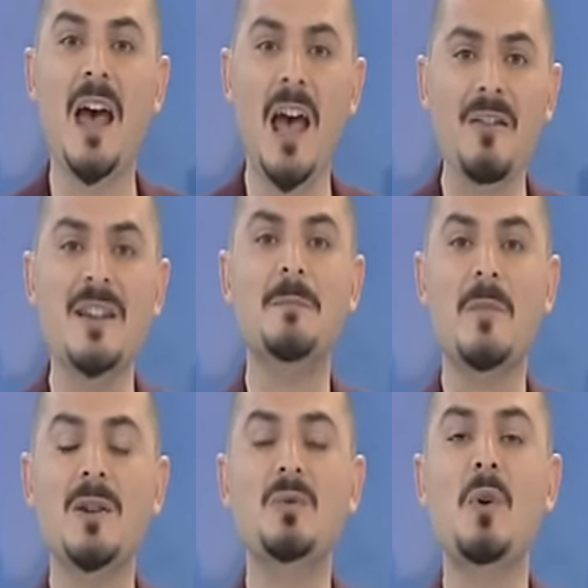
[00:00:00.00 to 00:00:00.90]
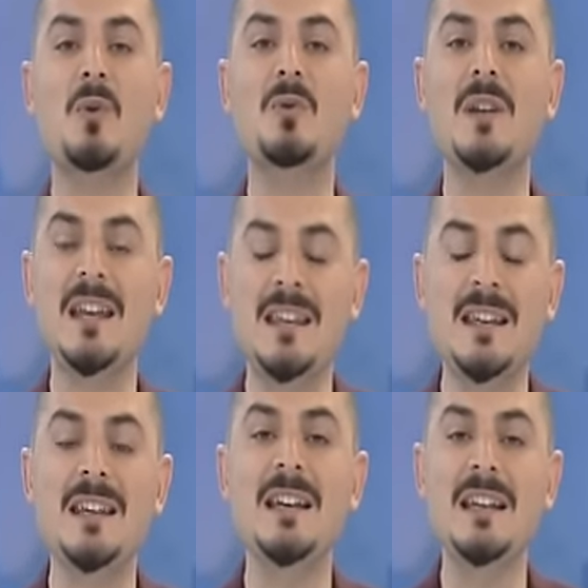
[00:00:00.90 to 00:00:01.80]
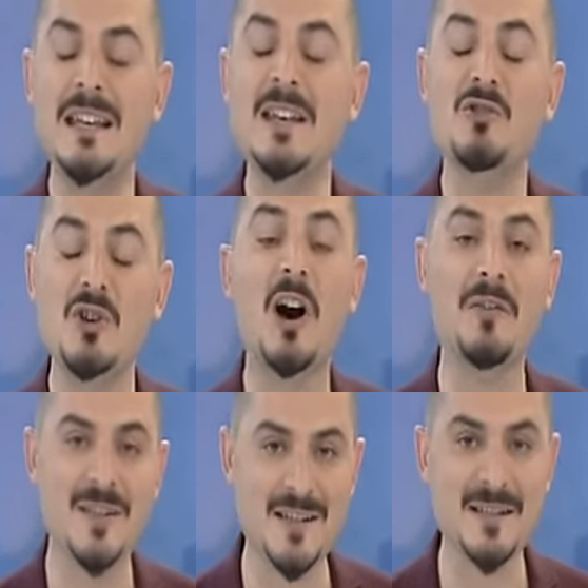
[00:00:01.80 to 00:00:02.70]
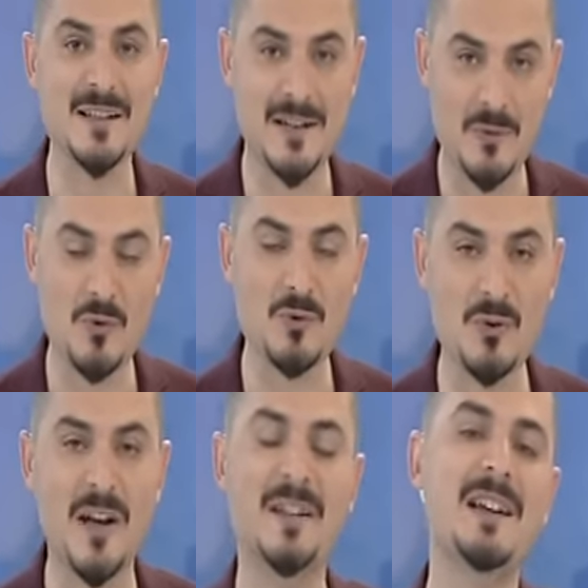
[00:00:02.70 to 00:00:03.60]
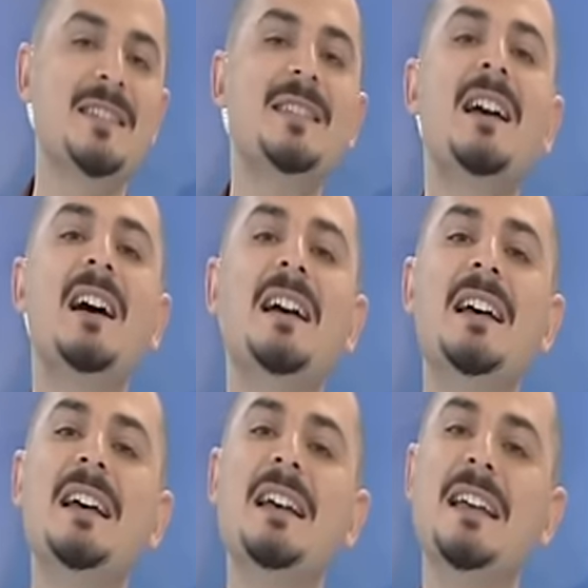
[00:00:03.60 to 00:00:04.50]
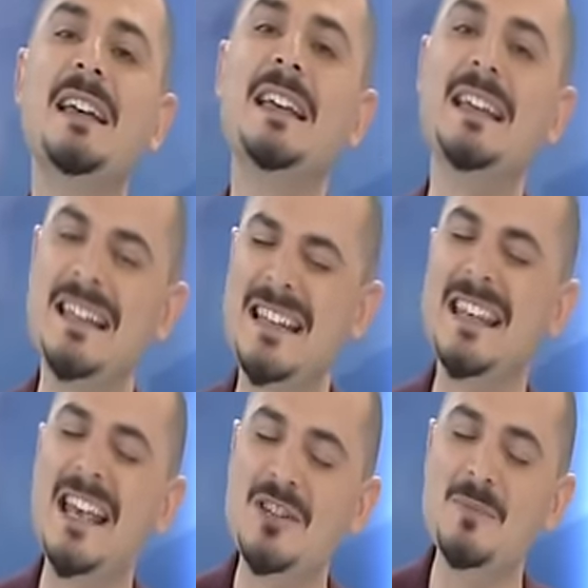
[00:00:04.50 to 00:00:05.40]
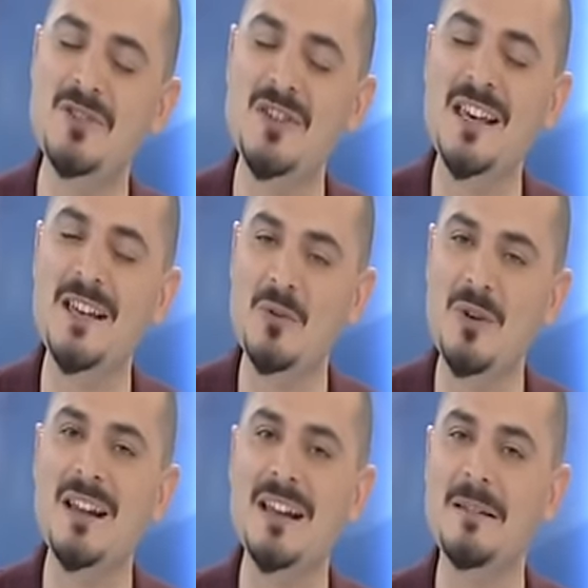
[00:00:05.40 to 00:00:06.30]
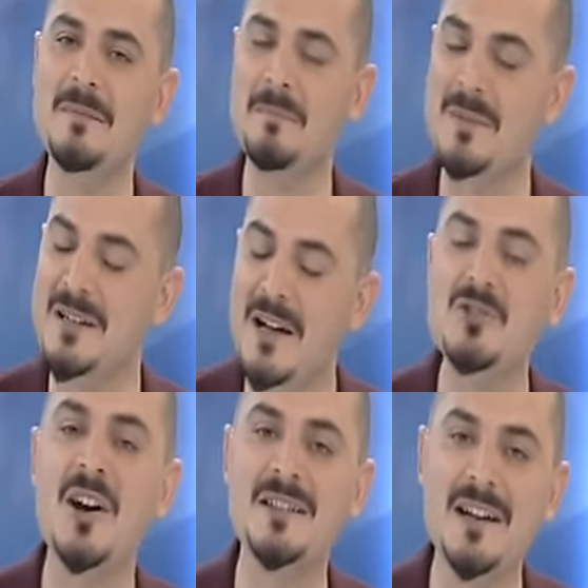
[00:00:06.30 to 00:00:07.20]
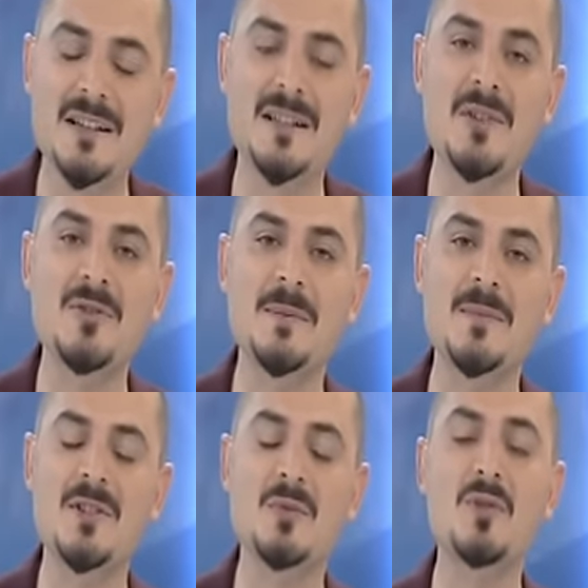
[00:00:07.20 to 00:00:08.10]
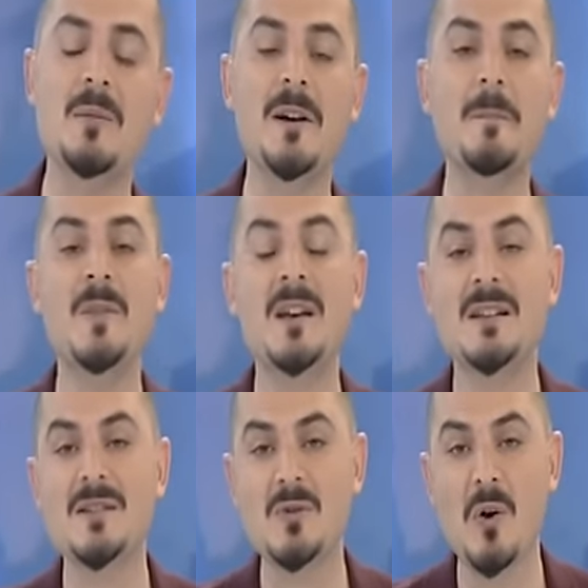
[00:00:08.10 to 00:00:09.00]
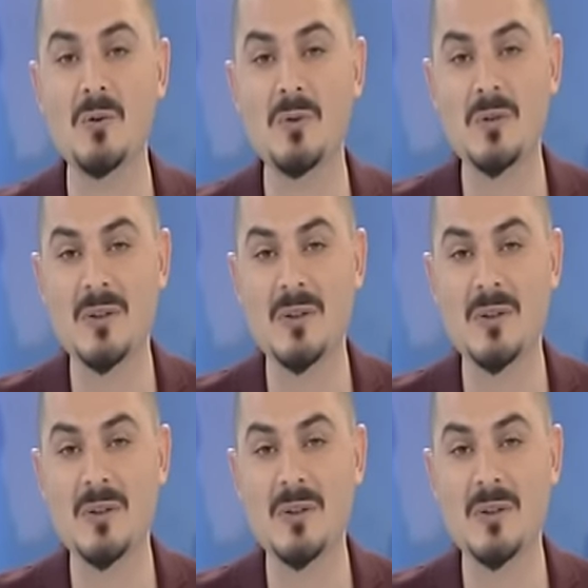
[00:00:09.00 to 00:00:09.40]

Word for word: Evet maraton 2 ikinci haftasında koşulan aslında e, geçmişe yönelik birkaç aydır arkadaşlarımız çalışıyor ama son